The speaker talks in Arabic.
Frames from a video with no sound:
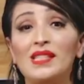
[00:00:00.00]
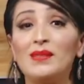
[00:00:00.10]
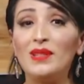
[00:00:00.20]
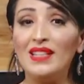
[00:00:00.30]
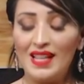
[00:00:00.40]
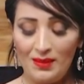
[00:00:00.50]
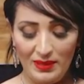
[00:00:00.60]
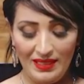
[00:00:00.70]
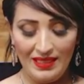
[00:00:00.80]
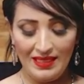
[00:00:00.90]
بسم الله
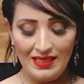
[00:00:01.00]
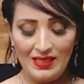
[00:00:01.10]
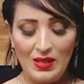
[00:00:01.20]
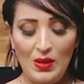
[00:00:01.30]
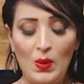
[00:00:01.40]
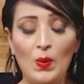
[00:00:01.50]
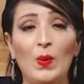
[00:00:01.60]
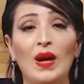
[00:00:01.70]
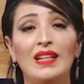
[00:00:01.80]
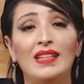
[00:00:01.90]
بديت
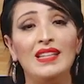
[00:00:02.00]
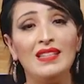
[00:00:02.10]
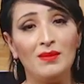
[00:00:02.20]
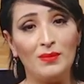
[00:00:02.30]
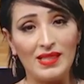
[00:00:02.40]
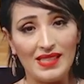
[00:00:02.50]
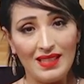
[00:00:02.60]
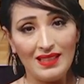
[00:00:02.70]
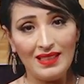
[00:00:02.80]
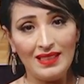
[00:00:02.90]
وعلى النبي
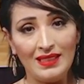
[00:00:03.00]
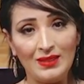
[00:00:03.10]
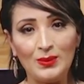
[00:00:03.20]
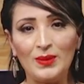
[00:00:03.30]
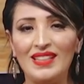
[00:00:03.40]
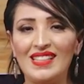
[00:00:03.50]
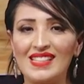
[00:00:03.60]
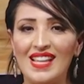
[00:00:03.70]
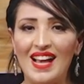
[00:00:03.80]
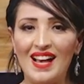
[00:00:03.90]
صليت وعلى
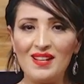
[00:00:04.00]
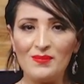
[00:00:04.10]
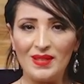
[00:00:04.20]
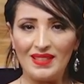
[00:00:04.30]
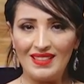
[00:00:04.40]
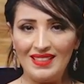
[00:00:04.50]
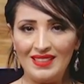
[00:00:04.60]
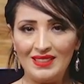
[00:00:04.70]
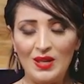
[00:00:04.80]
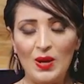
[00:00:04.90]
الصحابة
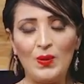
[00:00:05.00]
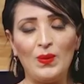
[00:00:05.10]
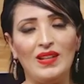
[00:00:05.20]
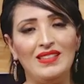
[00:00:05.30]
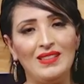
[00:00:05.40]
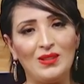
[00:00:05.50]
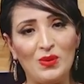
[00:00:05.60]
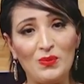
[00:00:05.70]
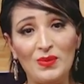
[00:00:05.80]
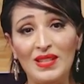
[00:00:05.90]
رضيت
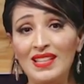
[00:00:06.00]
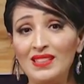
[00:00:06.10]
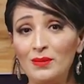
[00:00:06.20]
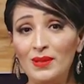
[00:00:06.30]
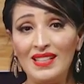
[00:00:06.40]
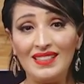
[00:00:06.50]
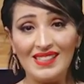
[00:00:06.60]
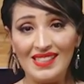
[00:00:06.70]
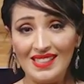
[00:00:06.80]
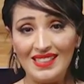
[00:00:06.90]
وعليكم بنات بلادي
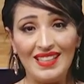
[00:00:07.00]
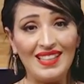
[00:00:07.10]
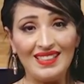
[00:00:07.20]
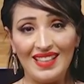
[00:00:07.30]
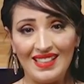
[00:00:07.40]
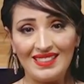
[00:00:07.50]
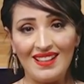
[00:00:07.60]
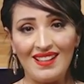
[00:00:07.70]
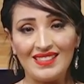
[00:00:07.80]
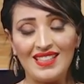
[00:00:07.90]
الزينات
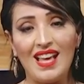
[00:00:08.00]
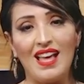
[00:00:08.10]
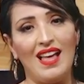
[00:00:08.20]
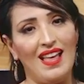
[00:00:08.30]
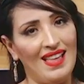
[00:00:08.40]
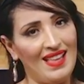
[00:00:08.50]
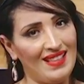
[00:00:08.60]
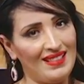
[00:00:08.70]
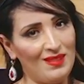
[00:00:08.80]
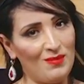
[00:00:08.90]
العذرات
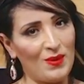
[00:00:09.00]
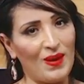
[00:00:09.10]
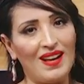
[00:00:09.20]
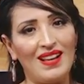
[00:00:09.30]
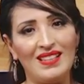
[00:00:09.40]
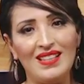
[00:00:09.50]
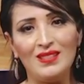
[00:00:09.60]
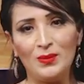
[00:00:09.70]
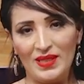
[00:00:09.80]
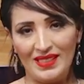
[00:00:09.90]
هذه البقالة
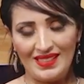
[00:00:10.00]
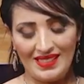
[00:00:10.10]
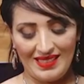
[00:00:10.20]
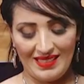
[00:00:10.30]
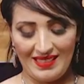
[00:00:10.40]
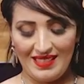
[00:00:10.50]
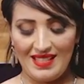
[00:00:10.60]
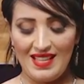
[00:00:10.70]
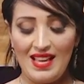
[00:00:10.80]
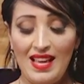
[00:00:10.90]
نويت
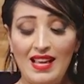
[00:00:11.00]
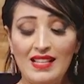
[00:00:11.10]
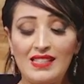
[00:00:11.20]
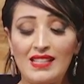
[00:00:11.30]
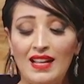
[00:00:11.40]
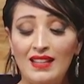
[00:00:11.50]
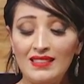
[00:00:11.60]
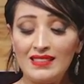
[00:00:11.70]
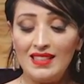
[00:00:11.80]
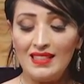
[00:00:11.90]

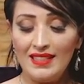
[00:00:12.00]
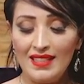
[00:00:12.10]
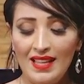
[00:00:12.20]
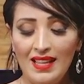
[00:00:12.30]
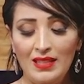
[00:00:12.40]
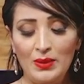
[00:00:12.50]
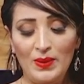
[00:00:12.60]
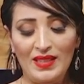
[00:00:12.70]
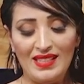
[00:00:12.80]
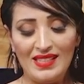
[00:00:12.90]
سهرت الليالي
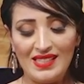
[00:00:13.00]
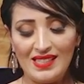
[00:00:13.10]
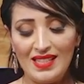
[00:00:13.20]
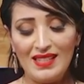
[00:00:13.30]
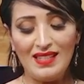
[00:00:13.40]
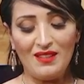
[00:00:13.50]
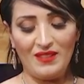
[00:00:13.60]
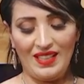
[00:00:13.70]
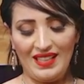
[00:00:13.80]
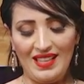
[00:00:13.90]
وانا نستنى
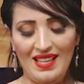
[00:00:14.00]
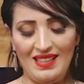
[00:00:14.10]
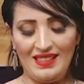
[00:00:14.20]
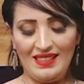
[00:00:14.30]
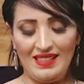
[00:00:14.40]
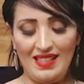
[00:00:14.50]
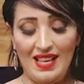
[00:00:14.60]
في حلالي